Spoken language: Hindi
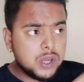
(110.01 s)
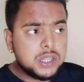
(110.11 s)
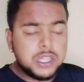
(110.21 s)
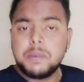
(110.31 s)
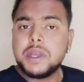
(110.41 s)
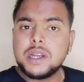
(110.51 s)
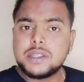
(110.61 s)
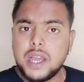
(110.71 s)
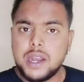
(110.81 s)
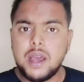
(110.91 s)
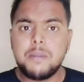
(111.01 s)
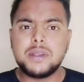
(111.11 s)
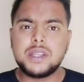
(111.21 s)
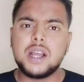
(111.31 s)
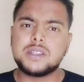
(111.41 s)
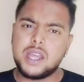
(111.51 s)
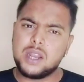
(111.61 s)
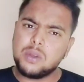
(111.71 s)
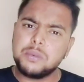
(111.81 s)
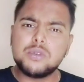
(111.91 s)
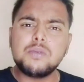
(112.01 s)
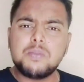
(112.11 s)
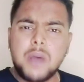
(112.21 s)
गलती भी करता है ना हमें ऐसा लगता है ना तो हम उसको